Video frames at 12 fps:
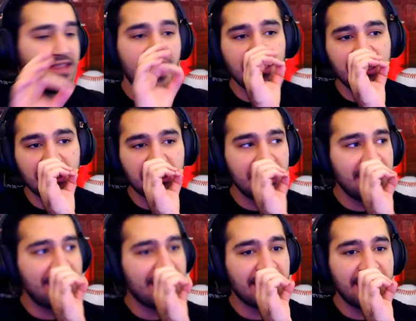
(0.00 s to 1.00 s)
ثلج
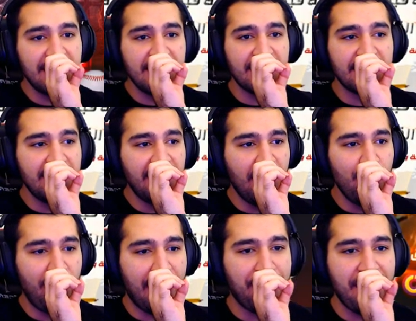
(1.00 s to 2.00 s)
جديد كثير كثير
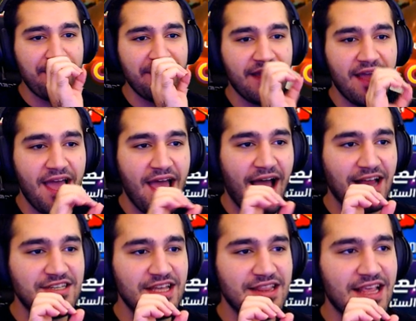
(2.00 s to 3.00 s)
حلو حبايبي
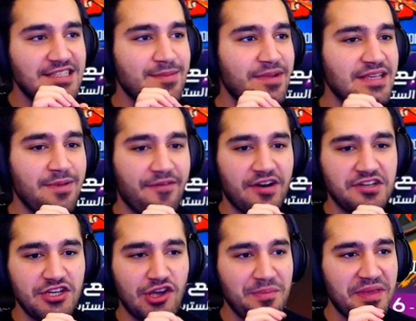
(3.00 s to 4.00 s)
عن جد لازم لازم
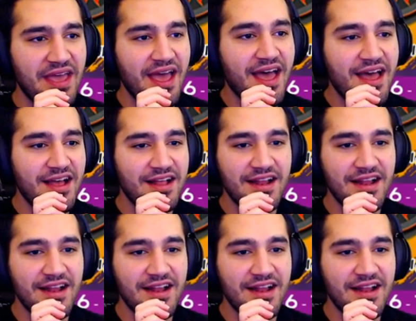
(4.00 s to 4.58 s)
افرجيكم اياها